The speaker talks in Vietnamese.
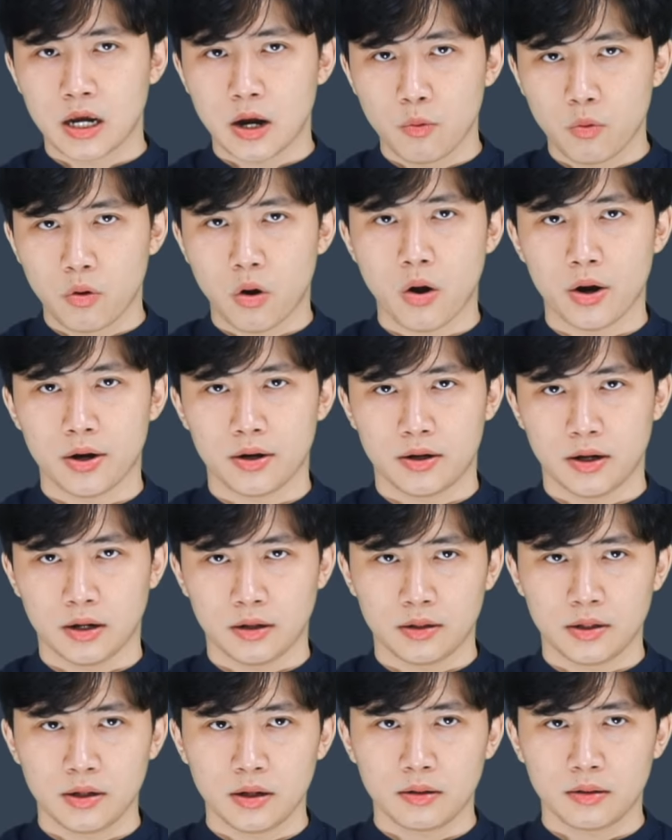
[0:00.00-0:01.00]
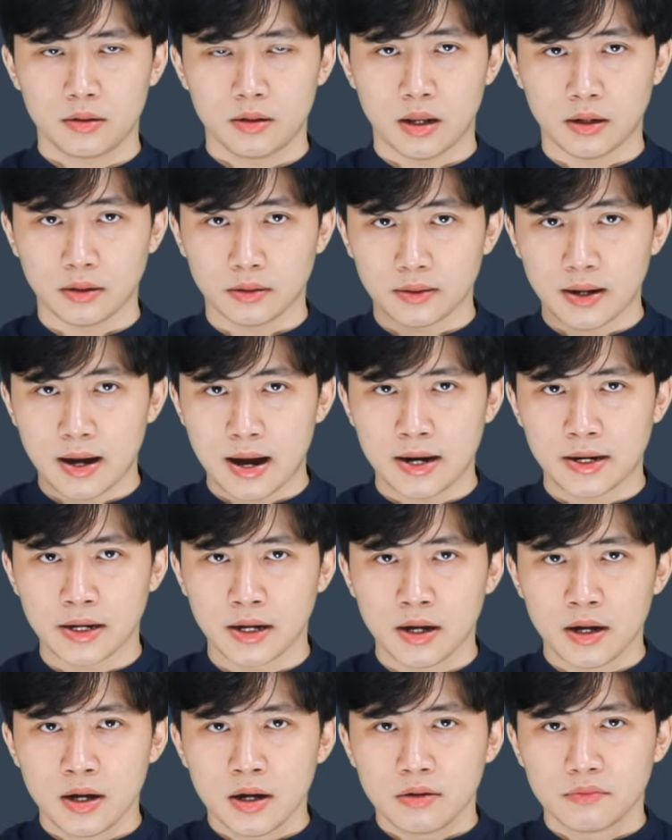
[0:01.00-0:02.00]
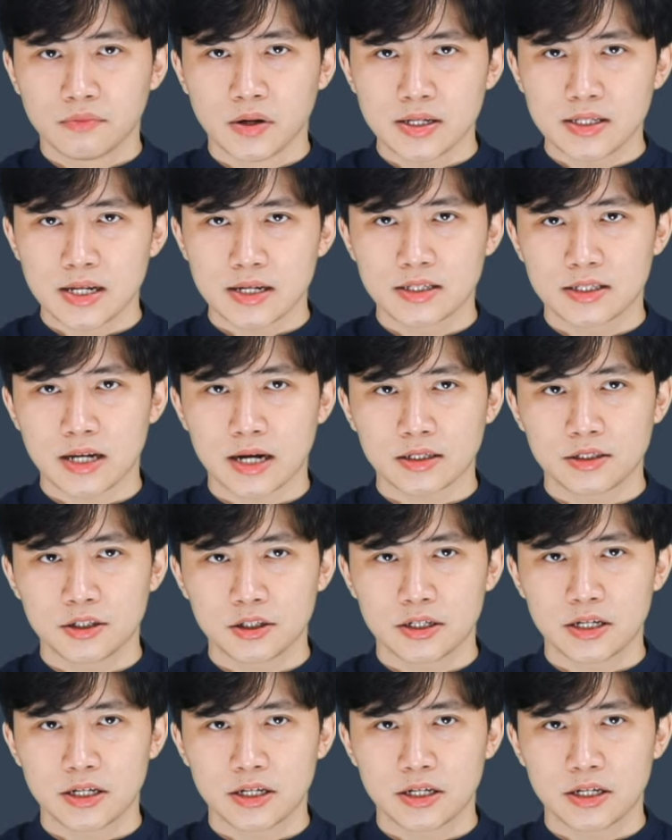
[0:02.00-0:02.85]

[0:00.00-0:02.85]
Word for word: kêu gọi khẩn thiết lần thứ hai, với danh sách chữ